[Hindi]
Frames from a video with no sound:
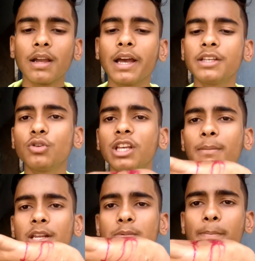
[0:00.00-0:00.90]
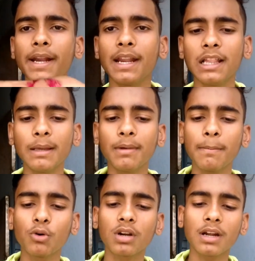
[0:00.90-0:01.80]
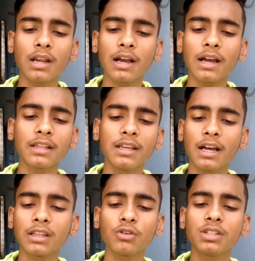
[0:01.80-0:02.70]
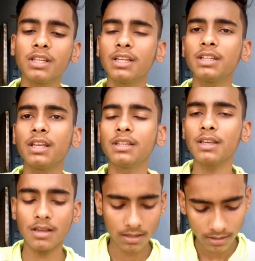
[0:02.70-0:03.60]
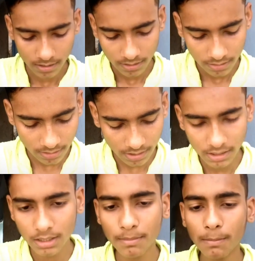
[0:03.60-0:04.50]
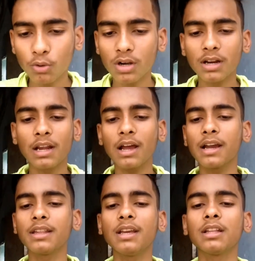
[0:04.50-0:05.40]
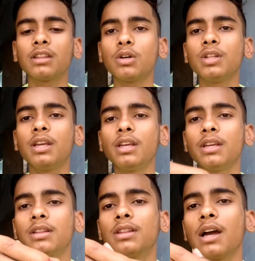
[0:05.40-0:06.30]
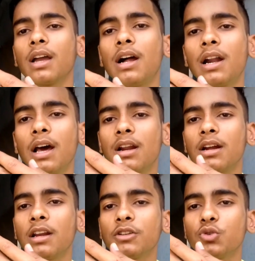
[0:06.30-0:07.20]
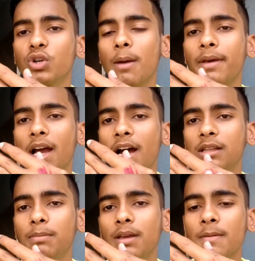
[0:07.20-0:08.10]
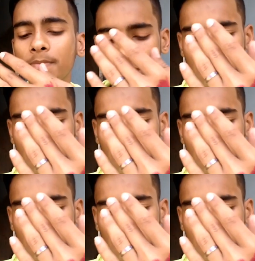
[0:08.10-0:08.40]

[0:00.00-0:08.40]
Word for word: गाइस तो देखिए मैंने इस पर पानी डाल दिया मैं आपको रंग लगा के दिखाता हूँ उस तरीके से देखिए ये देखिए मैं आपको रंग लगा के दिखाता हूँ ये देखिए कितना गाढ़ा रंग लग चुका है मेरे हाथ पे